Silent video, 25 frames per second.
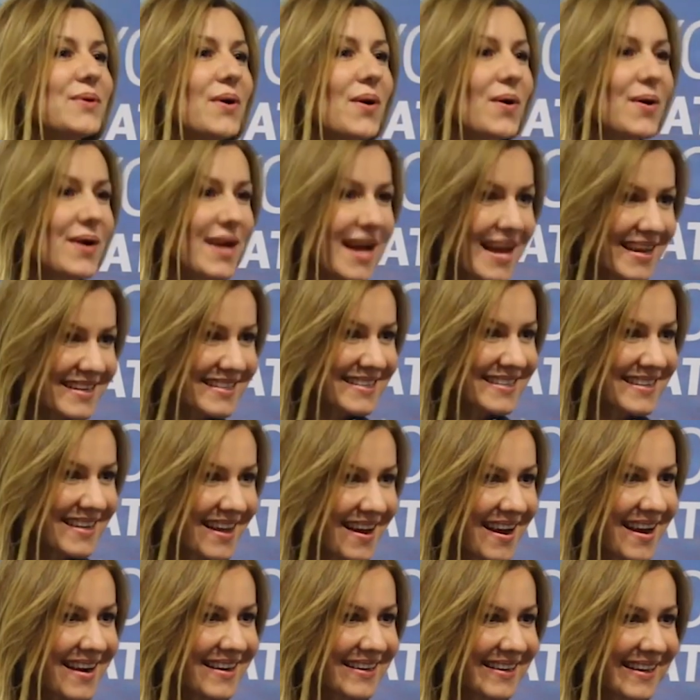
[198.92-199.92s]

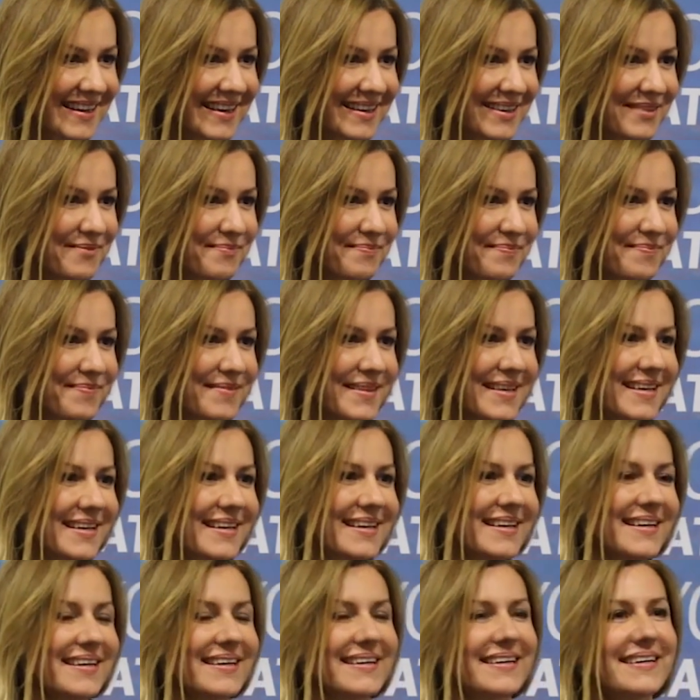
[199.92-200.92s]
öğrencilerle
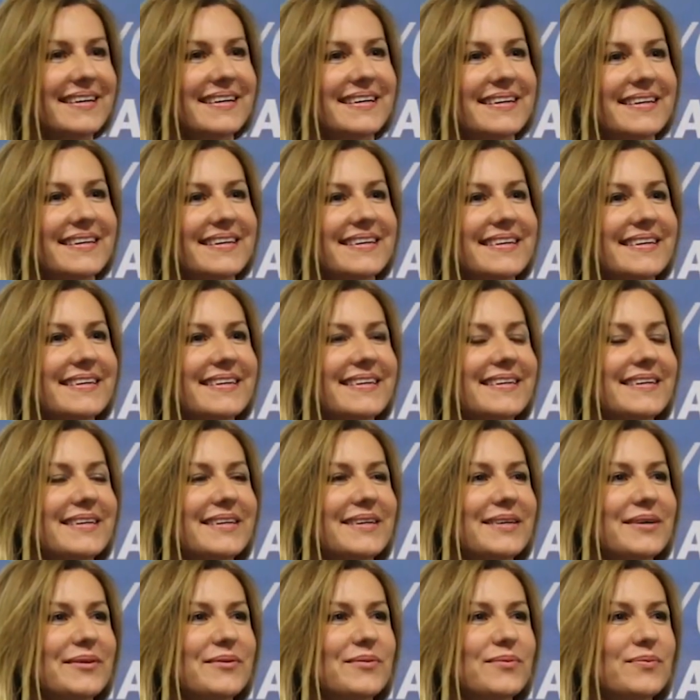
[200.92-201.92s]
e,
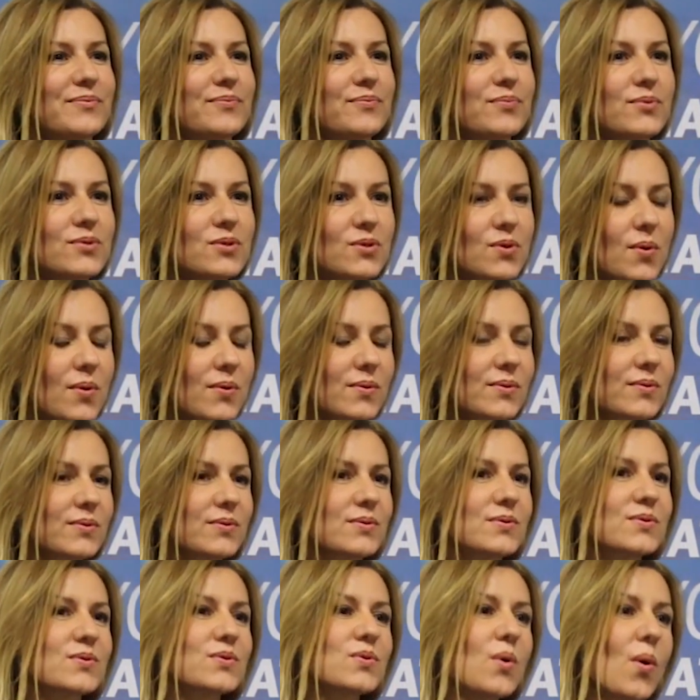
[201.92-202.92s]
bu çok
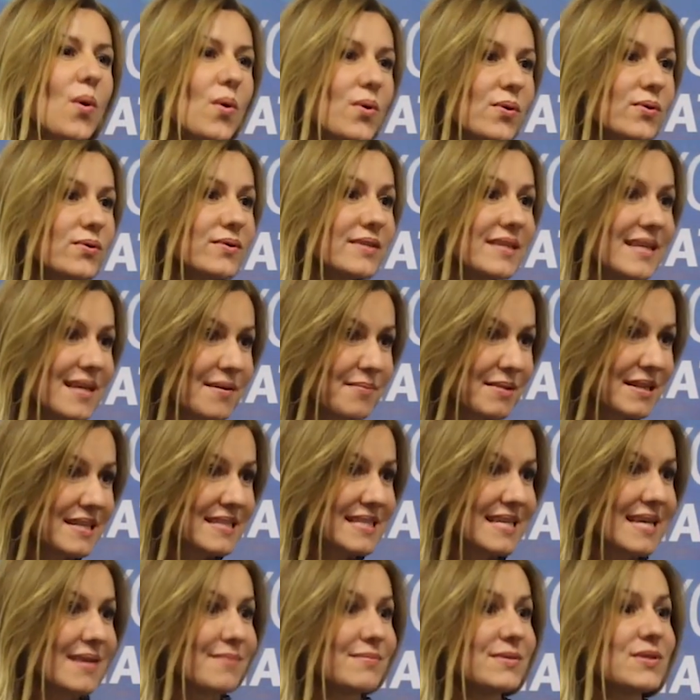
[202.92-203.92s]
zorlu
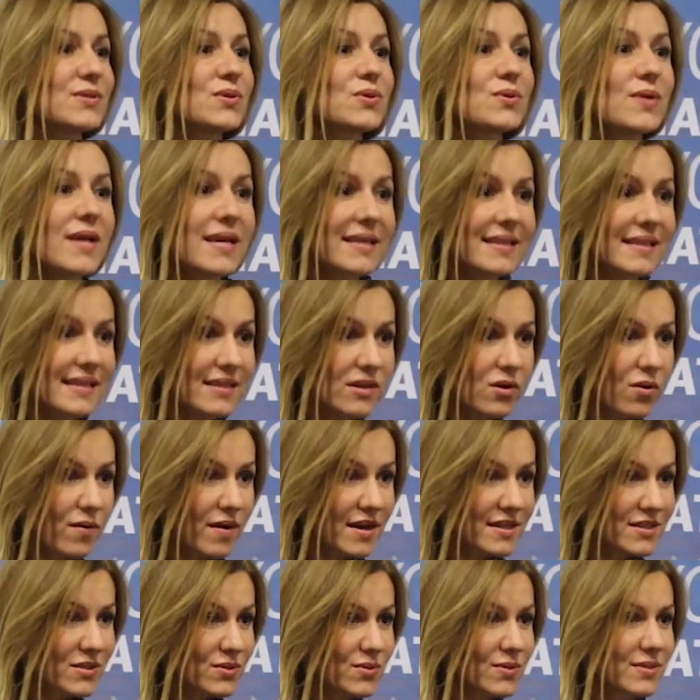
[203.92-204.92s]
diyebileceğimiz, sürekli
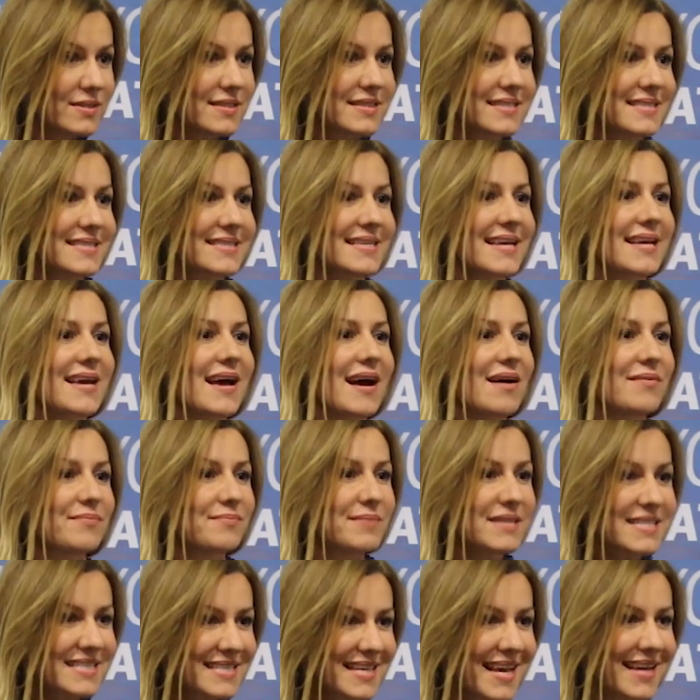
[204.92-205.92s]
inovasyon
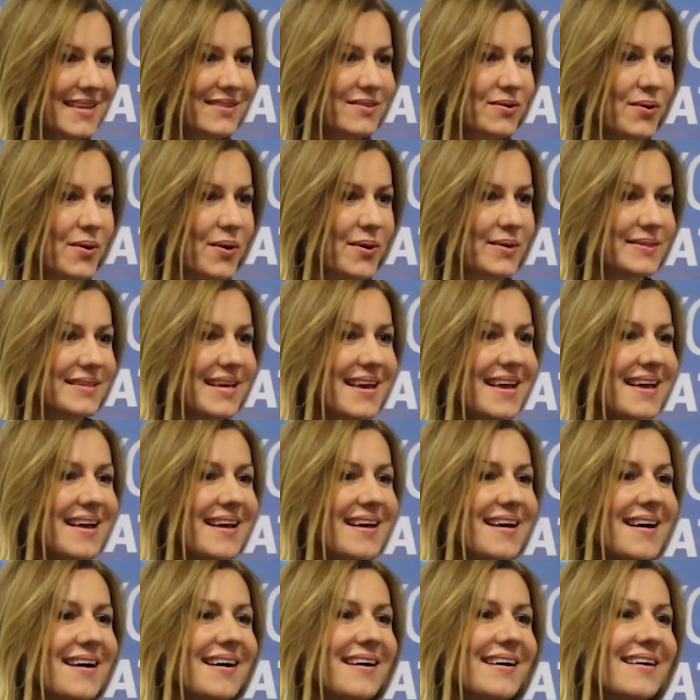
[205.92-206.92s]
isteyen bir sektörde
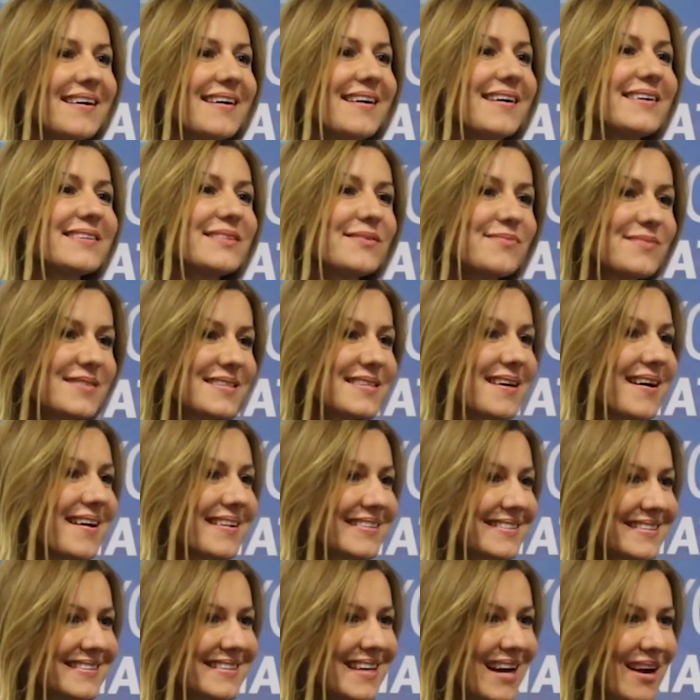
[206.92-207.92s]
e, adımızı
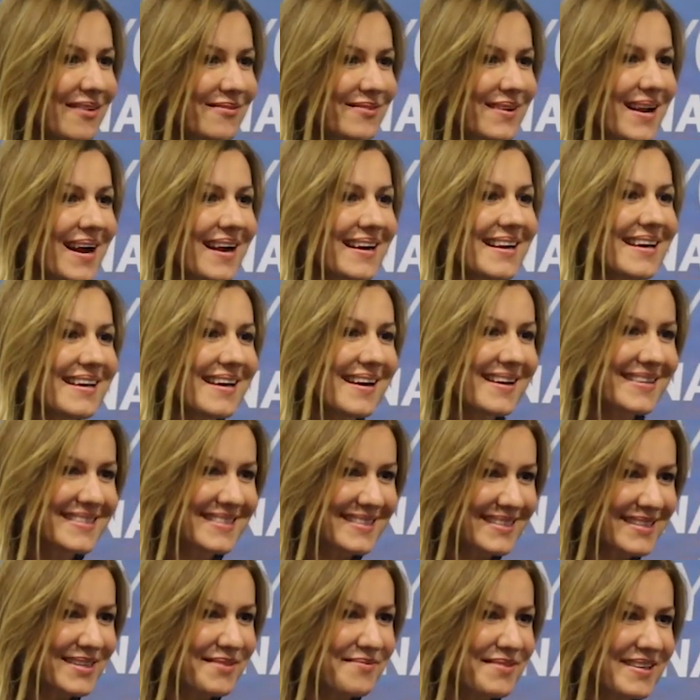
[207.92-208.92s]
altın harflerle
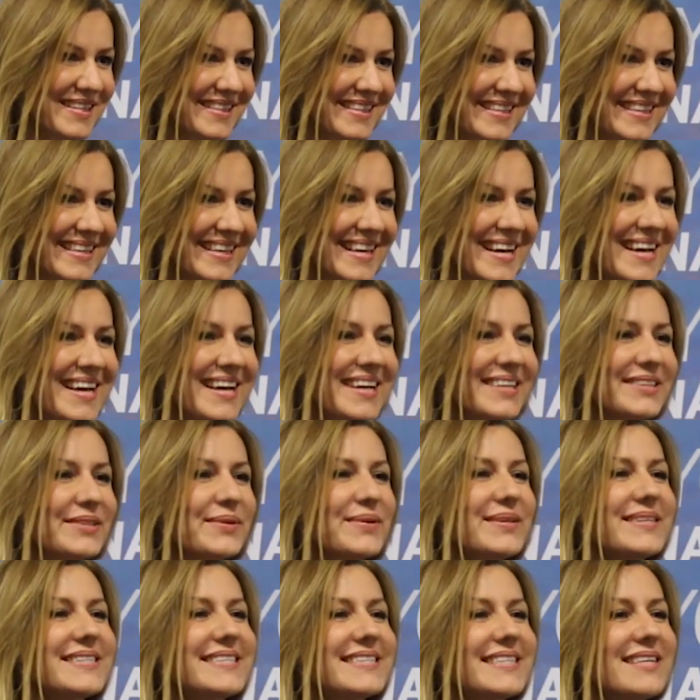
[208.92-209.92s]
yazdırabildik.
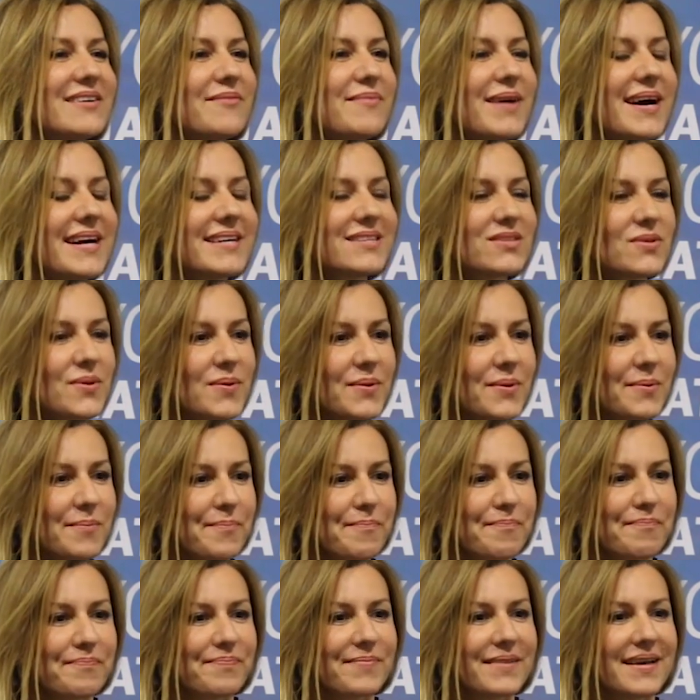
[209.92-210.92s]
Dolayısıyla ben çok
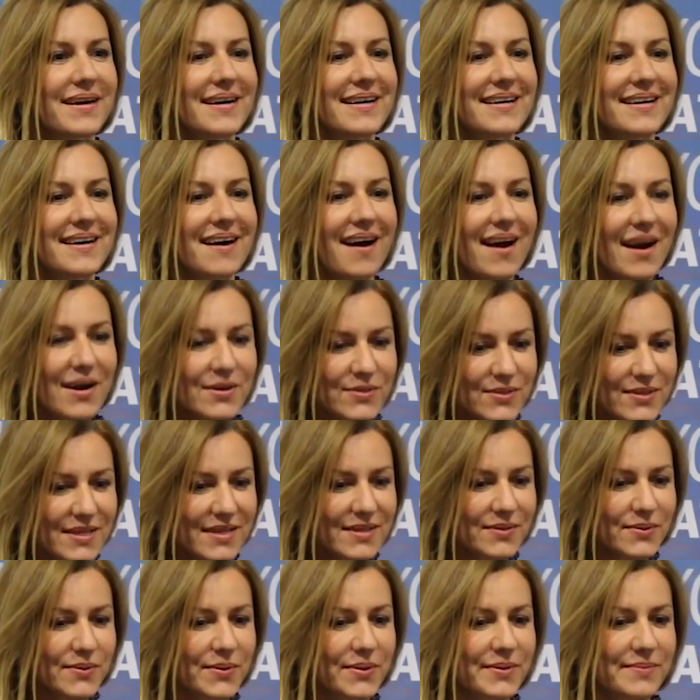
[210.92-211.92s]
e, arzu
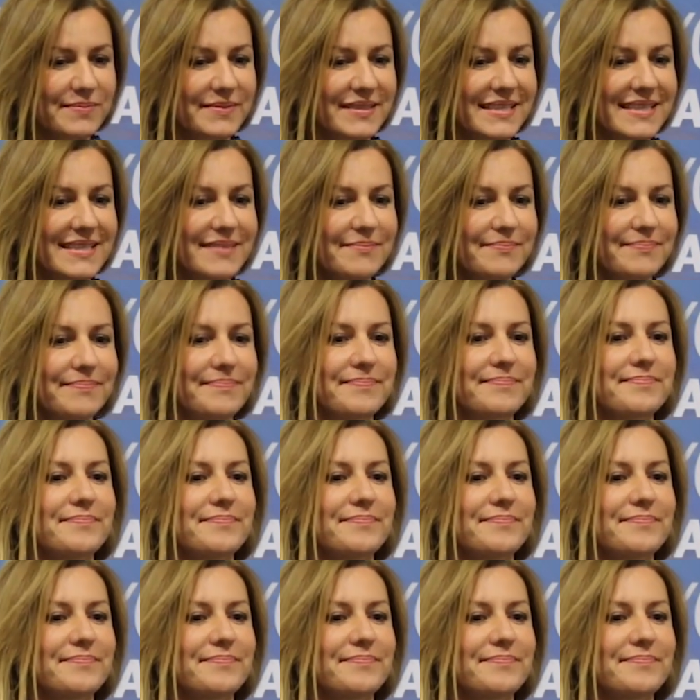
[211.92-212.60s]
ediyorum ki